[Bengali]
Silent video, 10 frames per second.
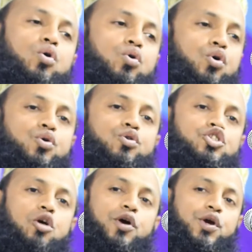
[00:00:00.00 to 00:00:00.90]
গরু
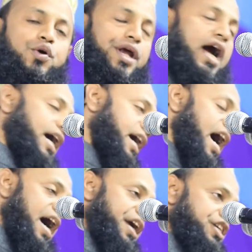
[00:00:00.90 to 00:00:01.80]
জবই করে
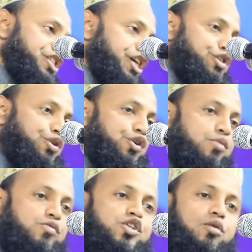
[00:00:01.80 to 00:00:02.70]
খায় সেই জন্য
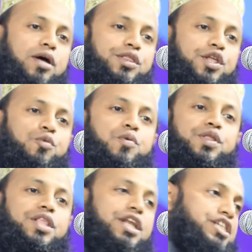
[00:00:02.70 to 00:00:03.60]
মুসলমানদের উপর
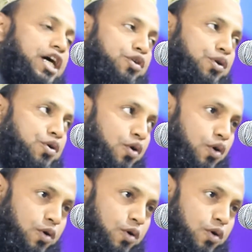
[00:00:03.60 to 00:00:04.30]
নির্যাতন করে